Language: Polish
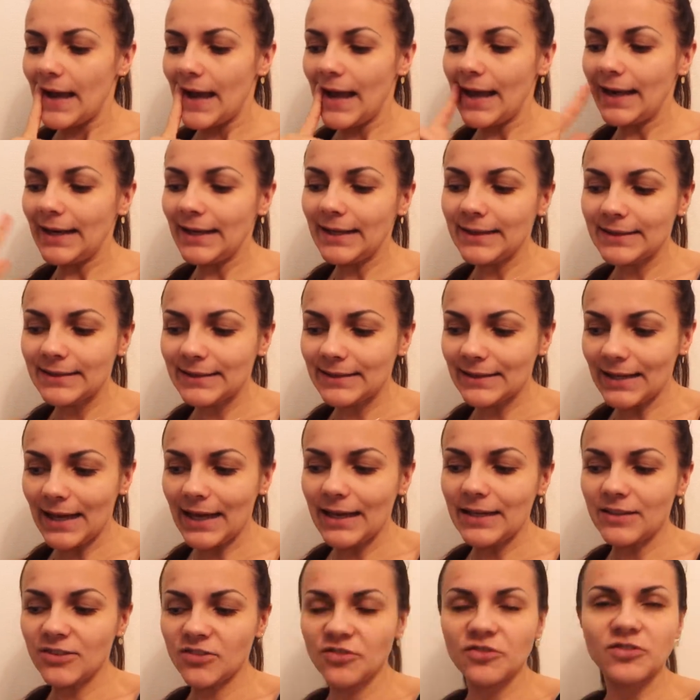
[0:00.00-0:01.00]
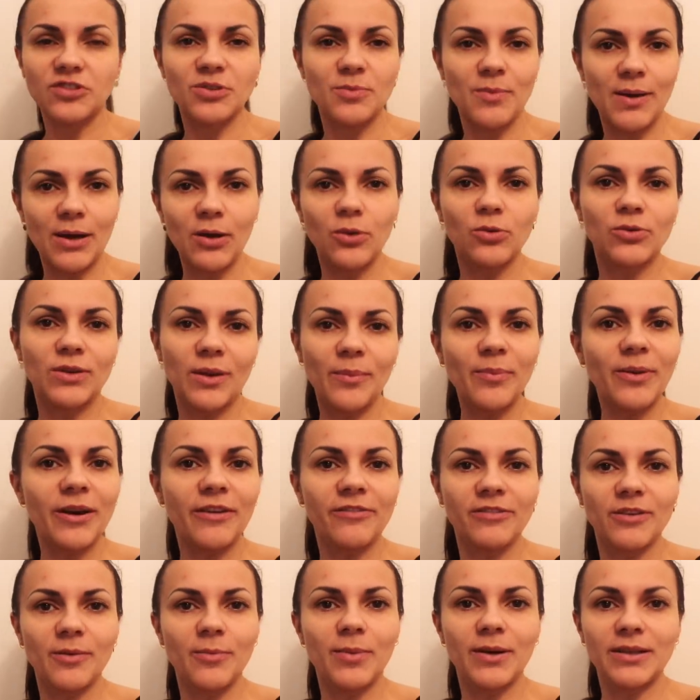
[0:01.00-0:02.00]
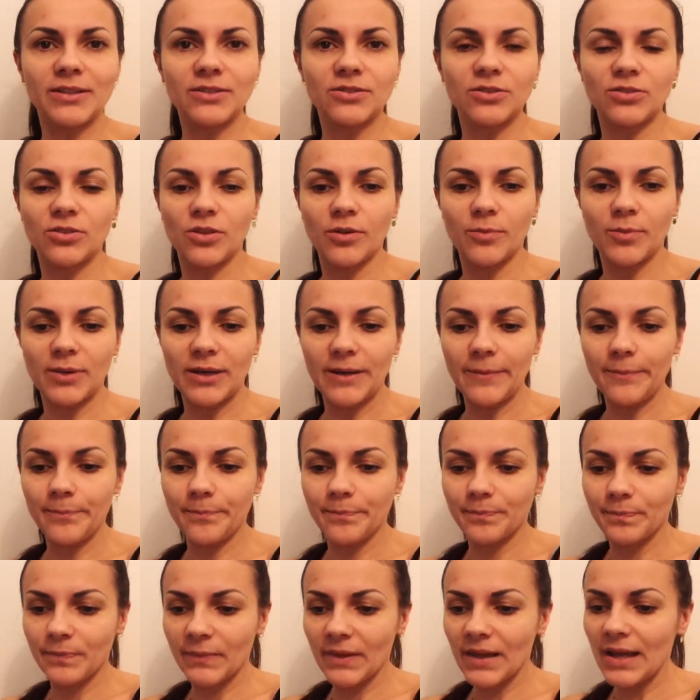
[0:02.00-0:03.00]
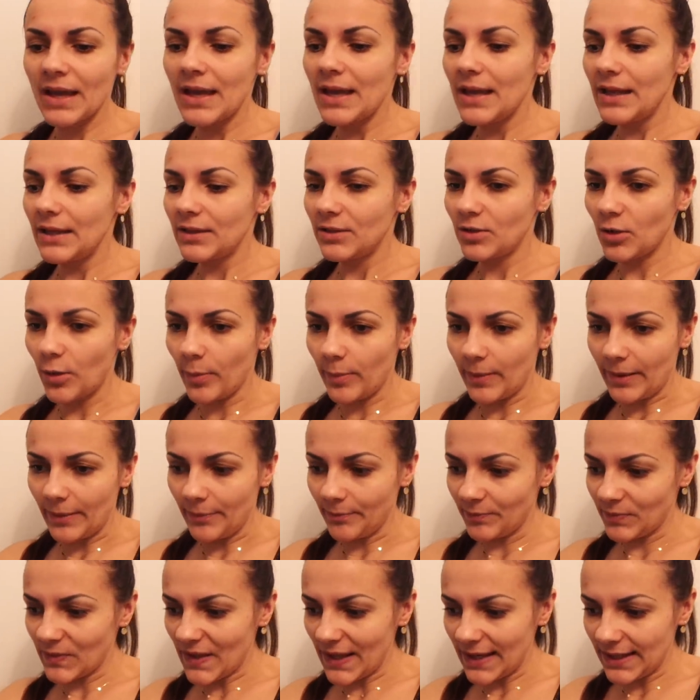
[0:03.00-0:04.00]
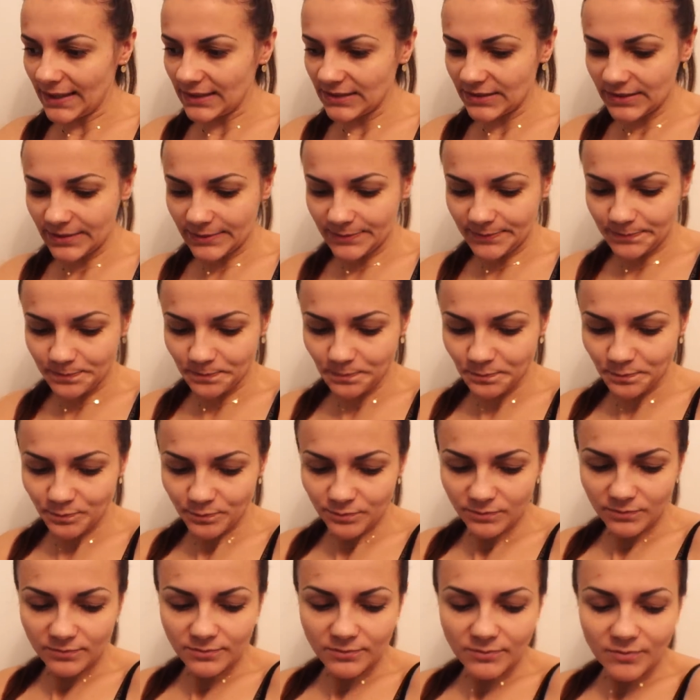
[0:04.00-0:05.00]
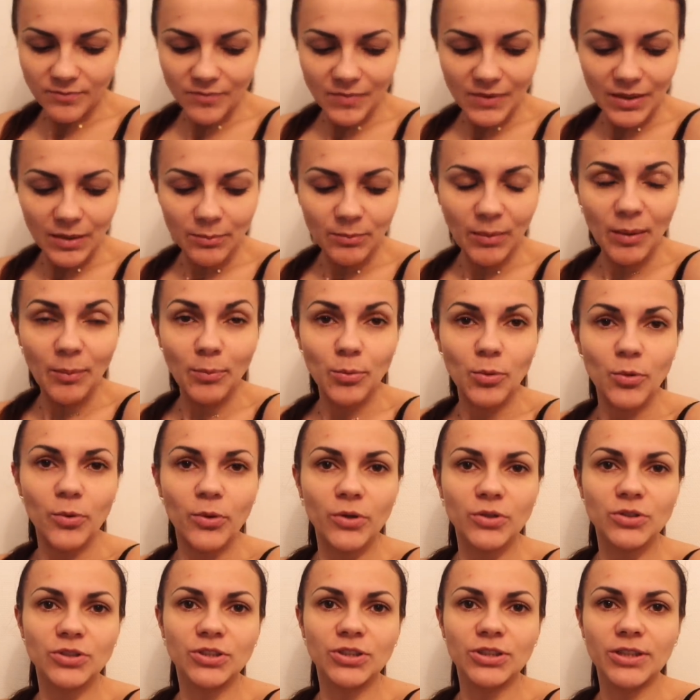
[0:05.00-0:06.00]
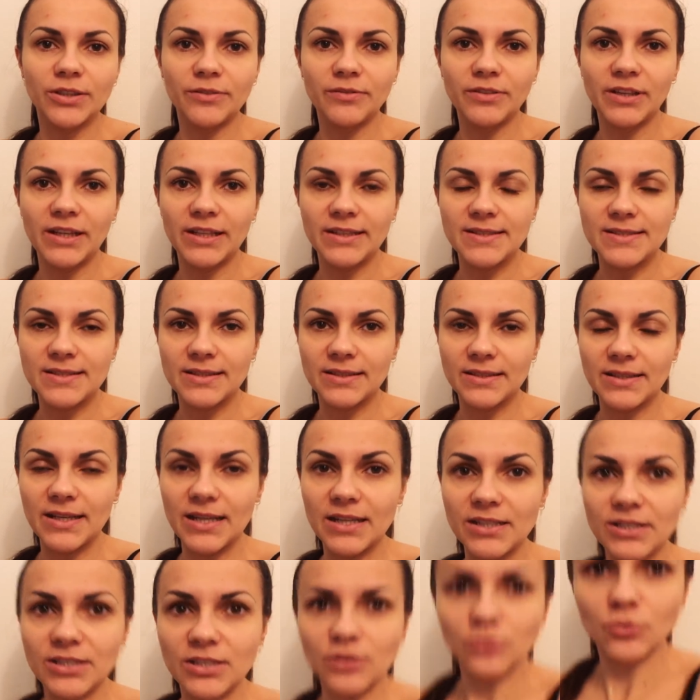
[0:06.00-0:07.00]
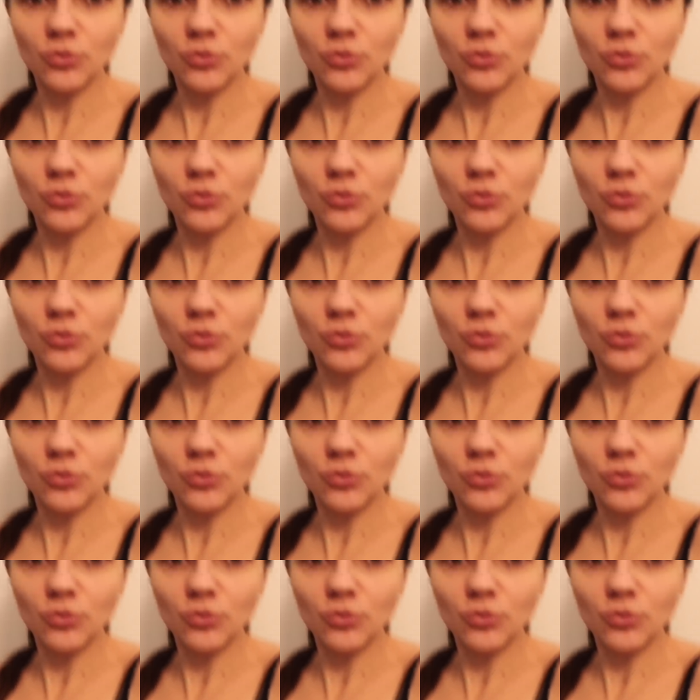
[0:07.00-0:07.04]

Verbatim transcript: ale ta jest w smaku naprawdę bardzo dobra. Dobra, teraz mam pół godziny, więc ja się